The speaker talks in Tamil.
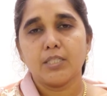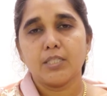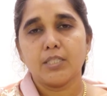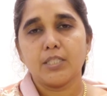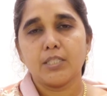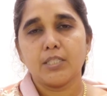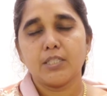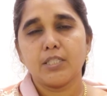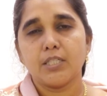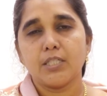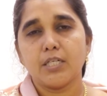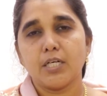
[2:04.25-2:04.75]

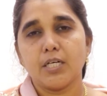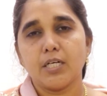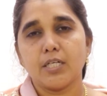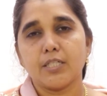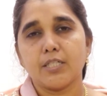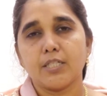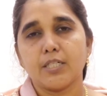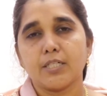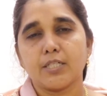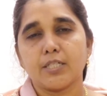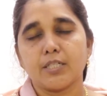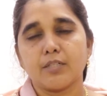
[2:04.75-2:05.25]
நீதியாய்
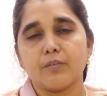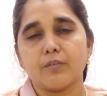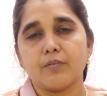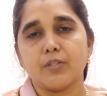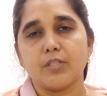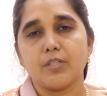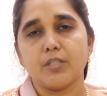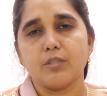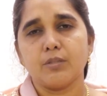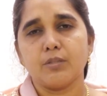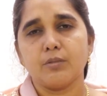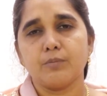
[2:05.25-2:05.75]
நடக்க
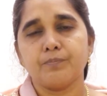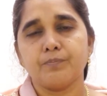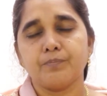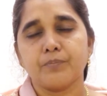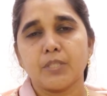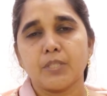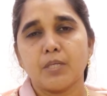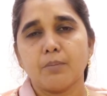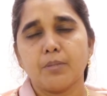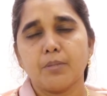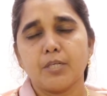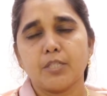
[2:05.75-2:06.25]
வேண்டும்
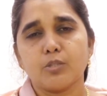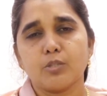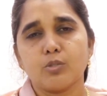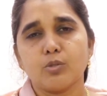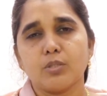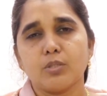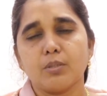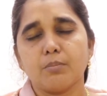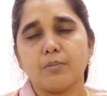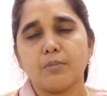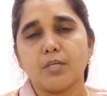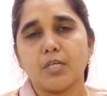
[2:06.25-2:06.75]

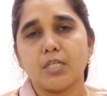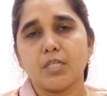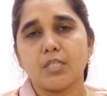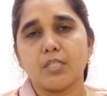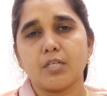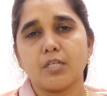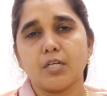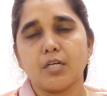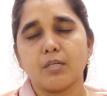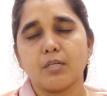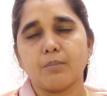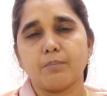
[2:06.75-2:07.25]
பரிசுத்தமாய்
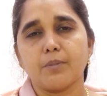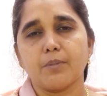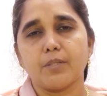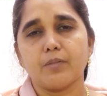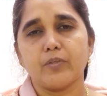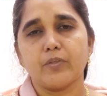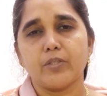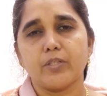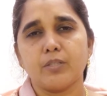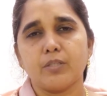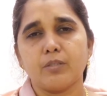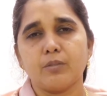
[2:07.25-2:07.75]
காணப்பட
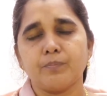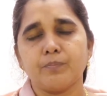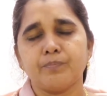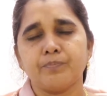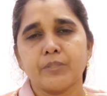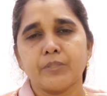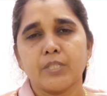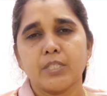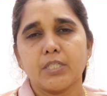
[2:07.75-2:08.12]
வேண்டும்